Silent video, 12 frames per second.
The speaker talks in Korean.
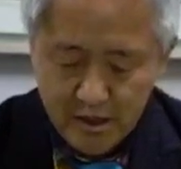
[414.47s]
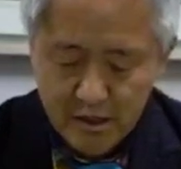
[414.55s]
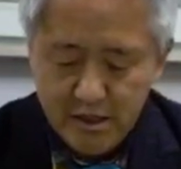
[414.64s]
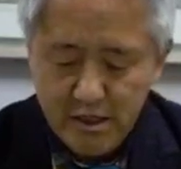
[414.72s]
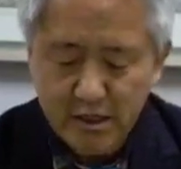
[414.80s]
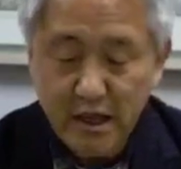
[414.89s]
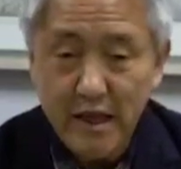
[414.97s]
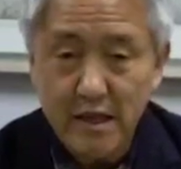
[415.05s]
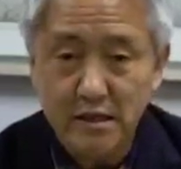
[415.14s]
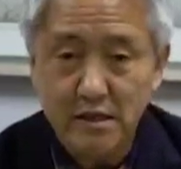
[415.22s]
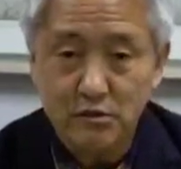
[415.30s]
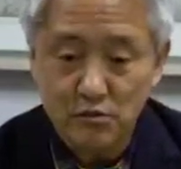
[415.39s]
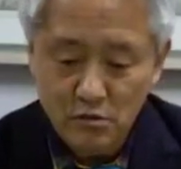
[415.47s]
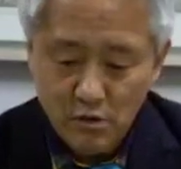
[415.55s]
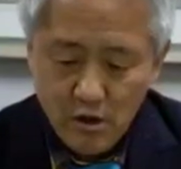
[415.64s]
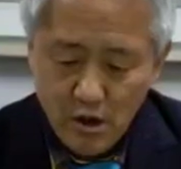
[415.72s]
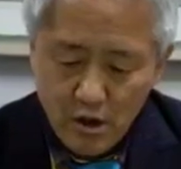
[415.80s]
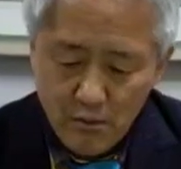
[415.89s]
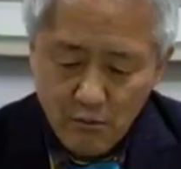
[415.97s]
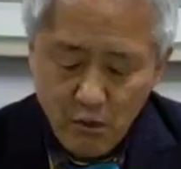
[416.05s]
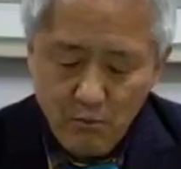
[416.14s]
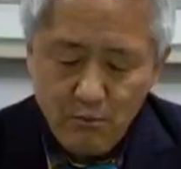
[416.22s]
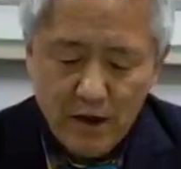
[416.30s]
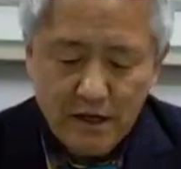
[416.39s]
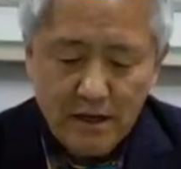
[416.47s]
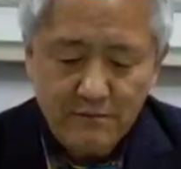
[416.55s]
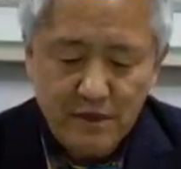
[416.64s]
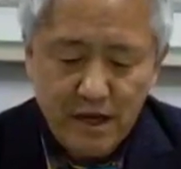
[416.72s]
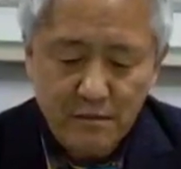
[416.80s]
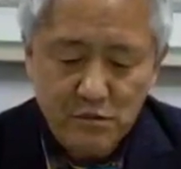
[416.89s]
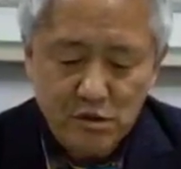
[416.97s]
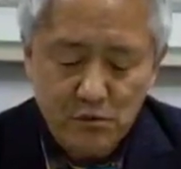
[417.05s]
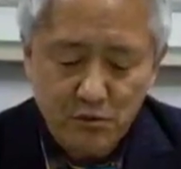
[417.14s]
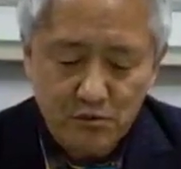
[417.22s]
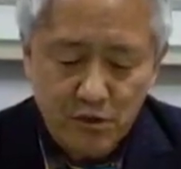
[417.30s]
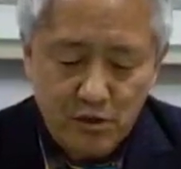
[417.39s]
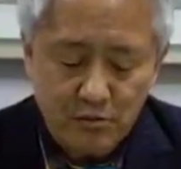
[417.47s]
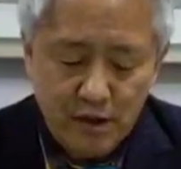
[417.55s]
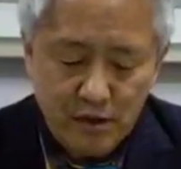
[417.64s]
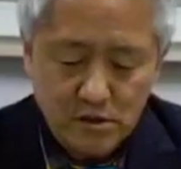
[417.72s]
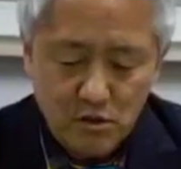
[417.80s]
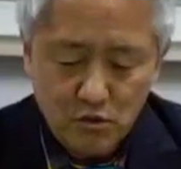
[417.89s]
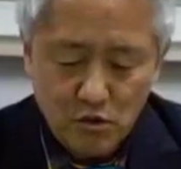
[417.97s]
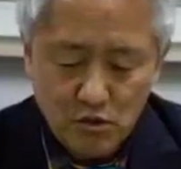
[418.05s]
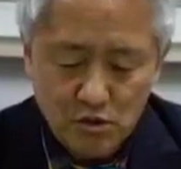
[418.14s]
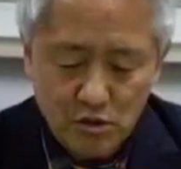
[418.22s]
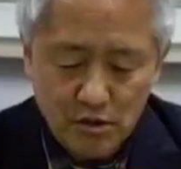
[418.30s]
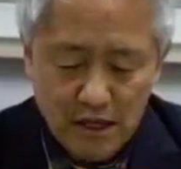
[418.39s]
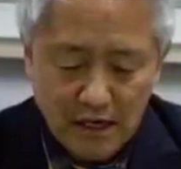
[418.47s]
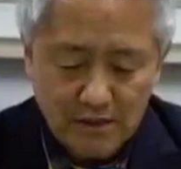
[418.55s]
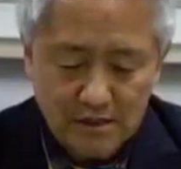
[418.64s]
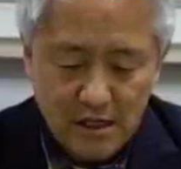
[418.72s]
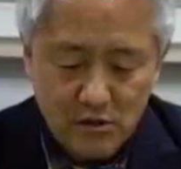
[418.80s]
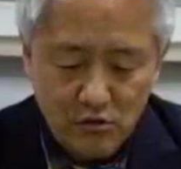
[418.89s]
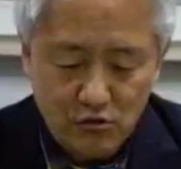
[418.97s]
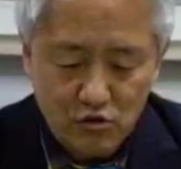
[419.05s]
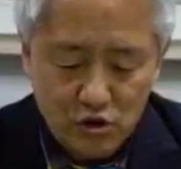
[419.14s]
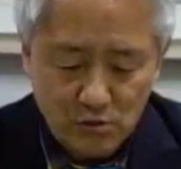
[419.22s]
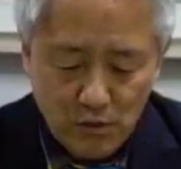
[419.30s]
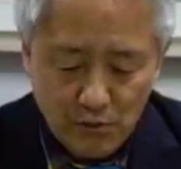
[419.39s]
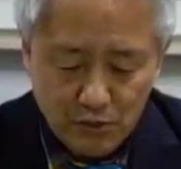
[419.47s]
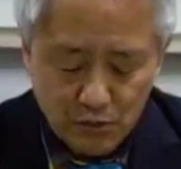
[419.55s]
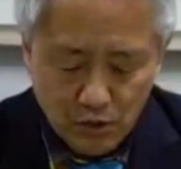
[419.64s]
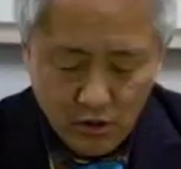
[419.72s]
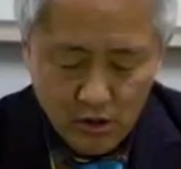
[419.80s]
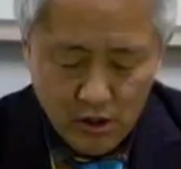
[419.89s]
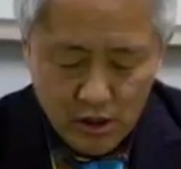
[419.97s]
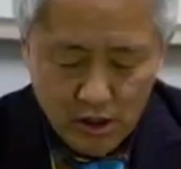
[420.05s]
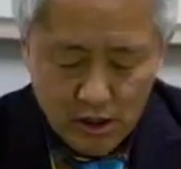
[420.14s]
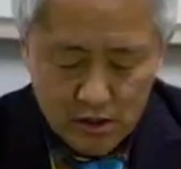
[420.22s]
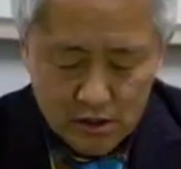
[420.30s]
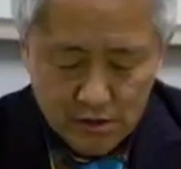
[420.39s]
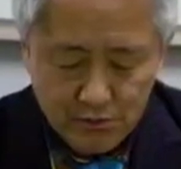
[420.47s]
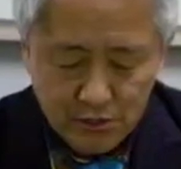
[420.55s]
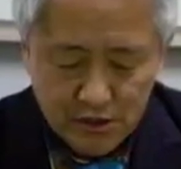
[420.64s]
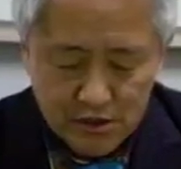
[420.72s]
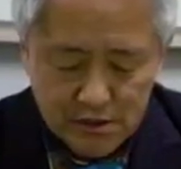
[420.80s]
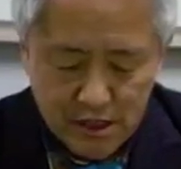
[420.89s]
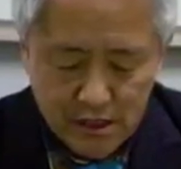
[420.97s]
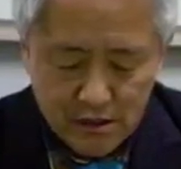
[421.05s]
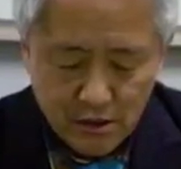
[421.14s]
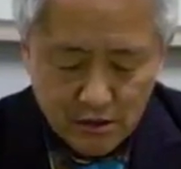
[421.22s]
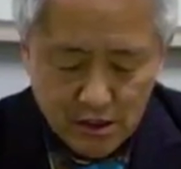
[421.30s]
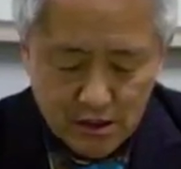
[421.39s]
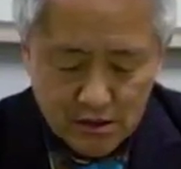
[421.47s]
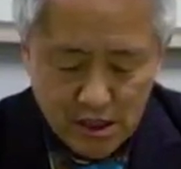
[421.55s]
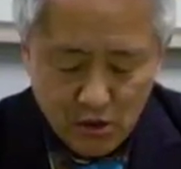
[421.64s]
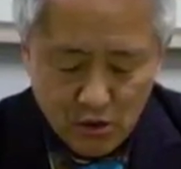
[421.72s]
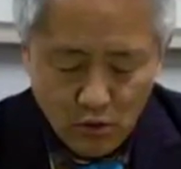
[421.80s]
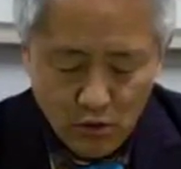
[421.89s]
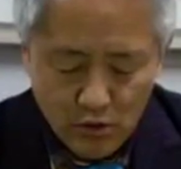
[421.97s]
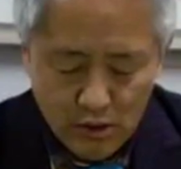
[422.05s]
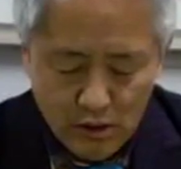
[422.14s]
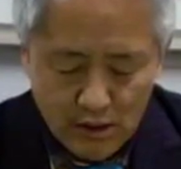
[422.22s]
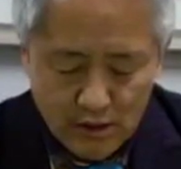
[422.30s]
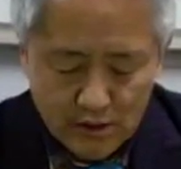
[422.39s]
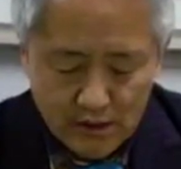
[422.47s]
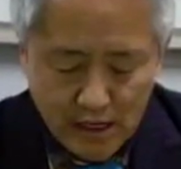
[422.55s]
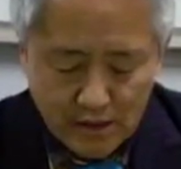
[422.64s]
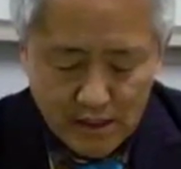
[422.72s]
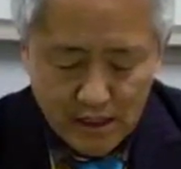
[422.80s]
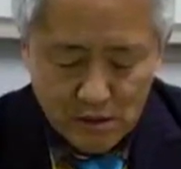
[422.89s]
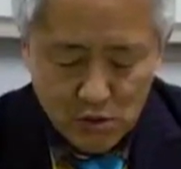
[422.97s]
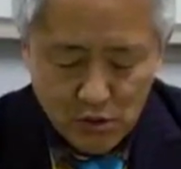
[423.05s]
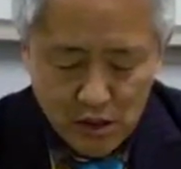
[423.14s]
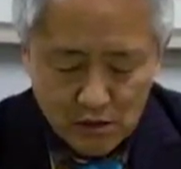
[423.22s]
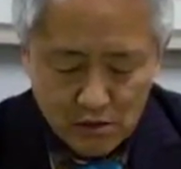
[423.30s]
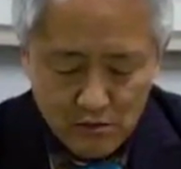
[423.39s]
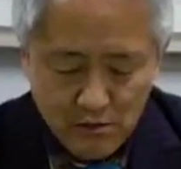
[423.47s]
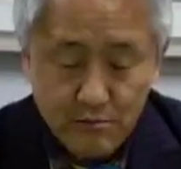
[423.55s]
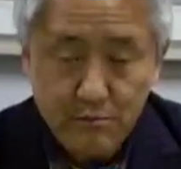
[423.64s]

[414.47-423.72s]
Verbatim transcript: 이데일리도 봄바람난 미술품 경매 서울옥션 낙찰률 95% 스프링세일 역대 최고 낙찰 총액은